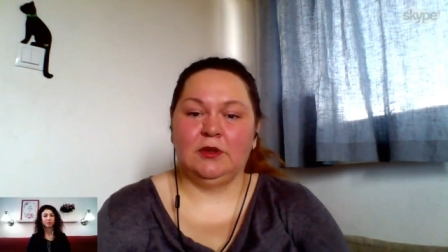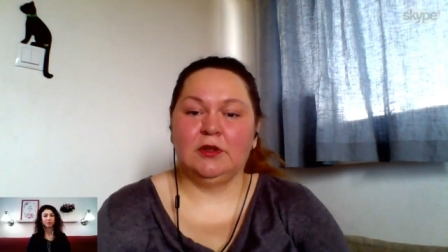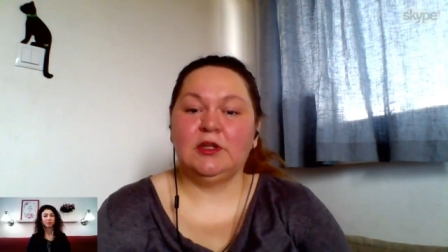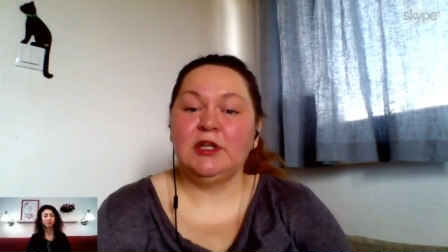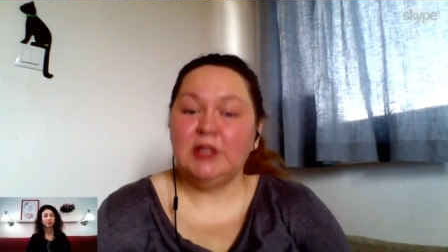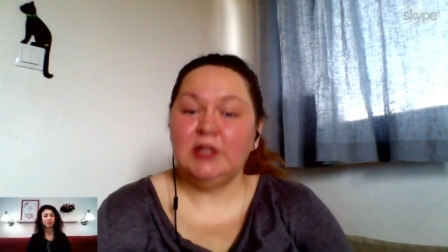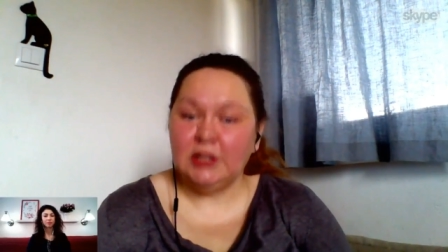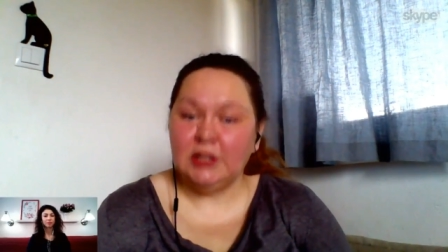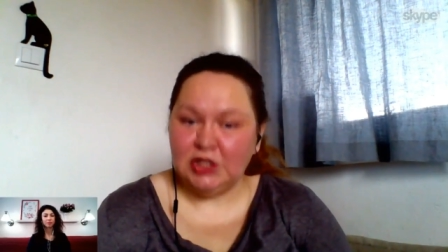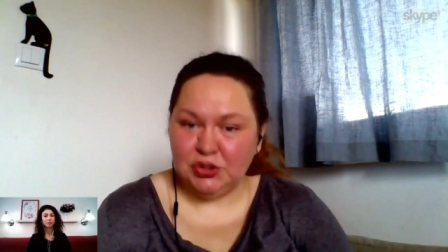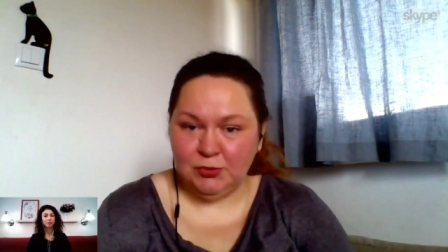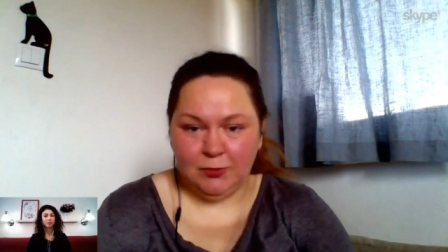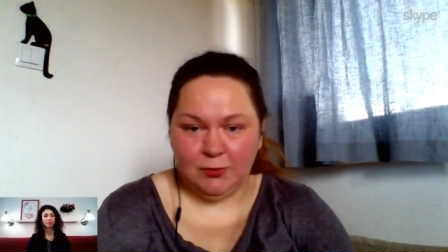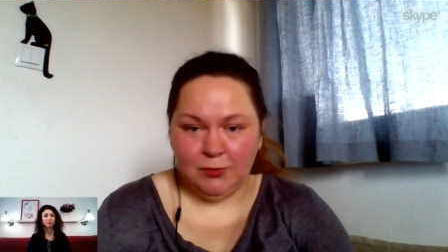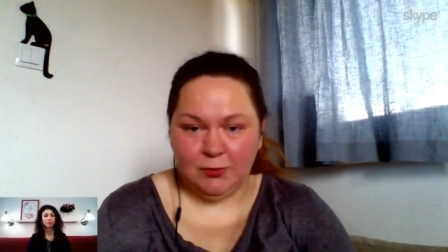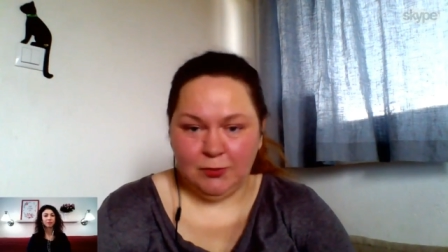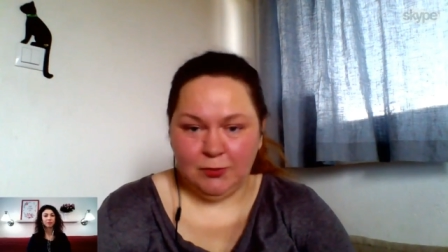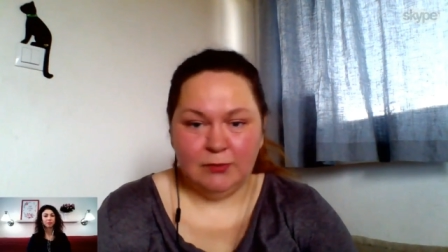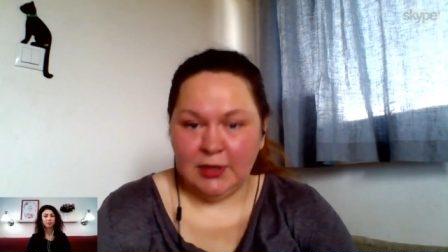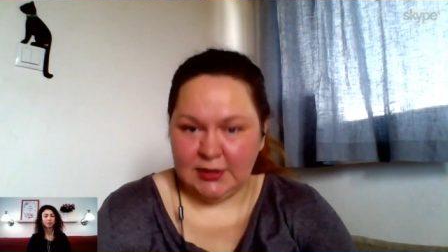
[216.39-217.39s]
kiedy też mi
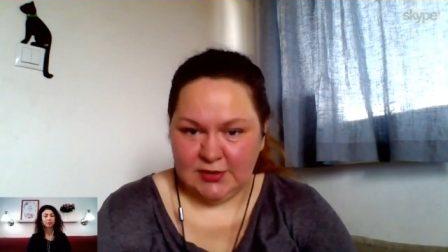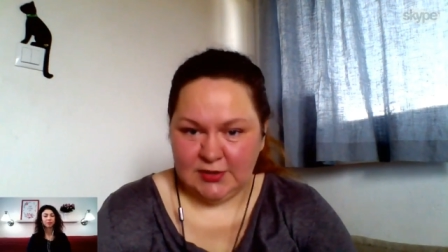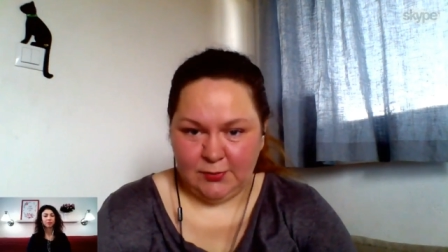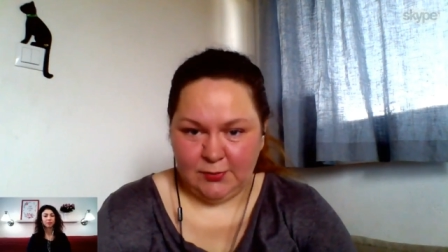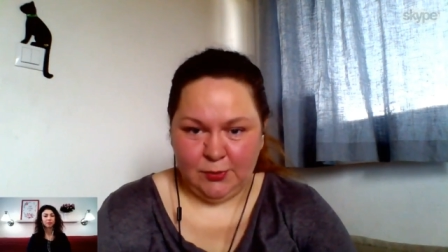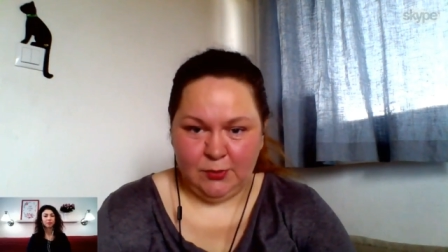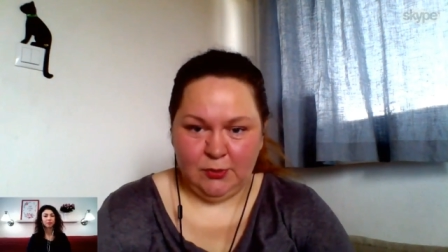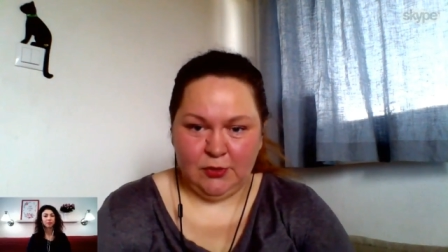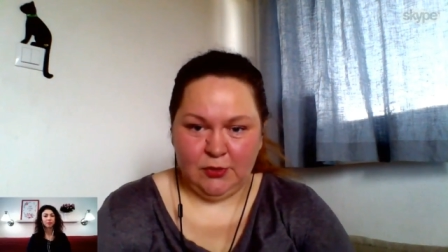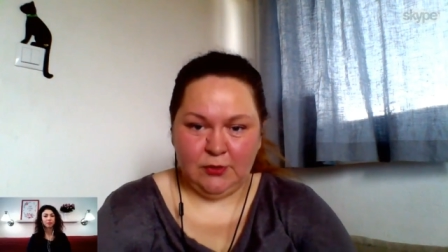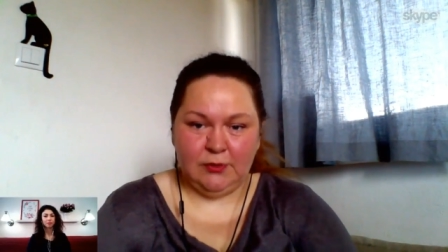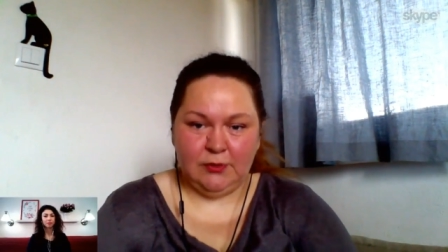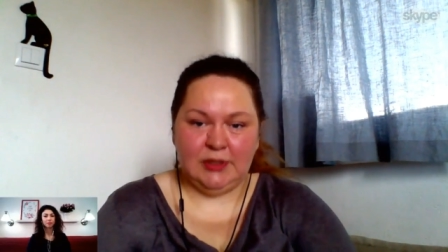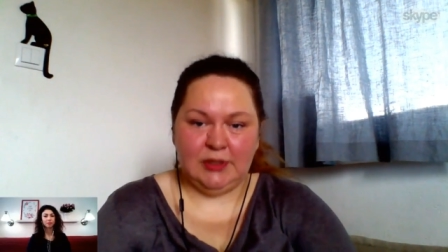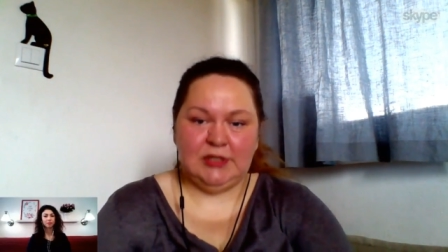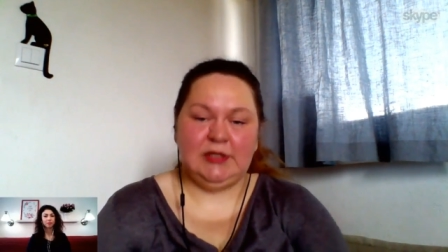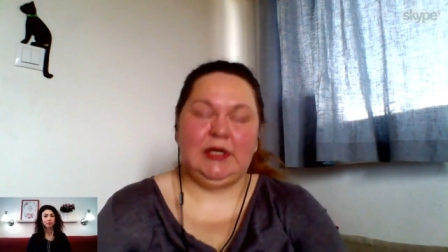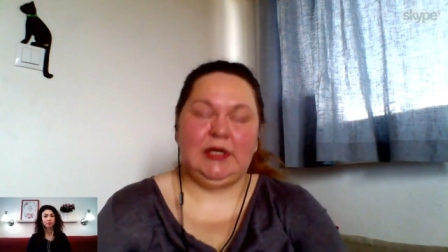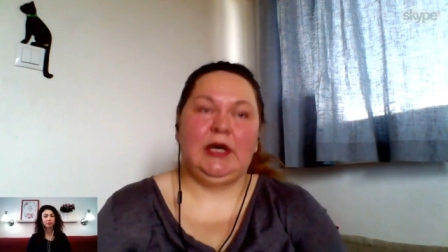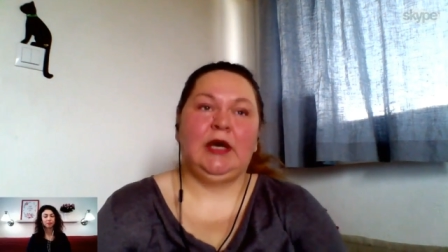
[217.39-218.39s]
bardzo
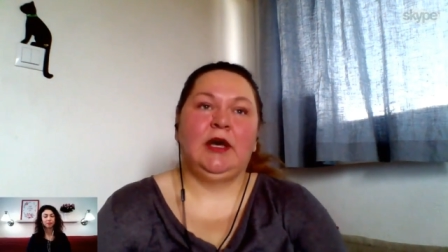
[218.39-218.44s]
pomogłaś.